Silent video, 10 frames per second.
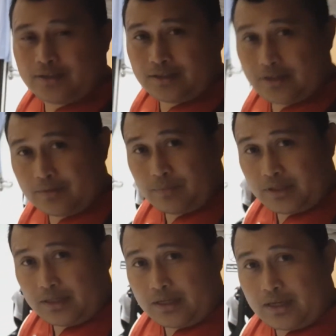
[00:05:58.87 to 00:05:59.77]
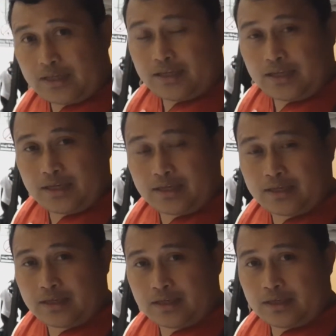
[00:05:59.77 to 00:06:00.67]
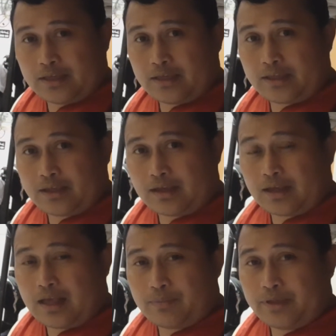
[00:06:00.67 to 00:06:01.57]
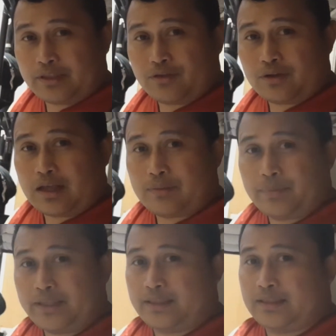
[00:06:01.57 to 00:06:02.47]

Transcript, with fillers: yan binigay isang cabin to cabin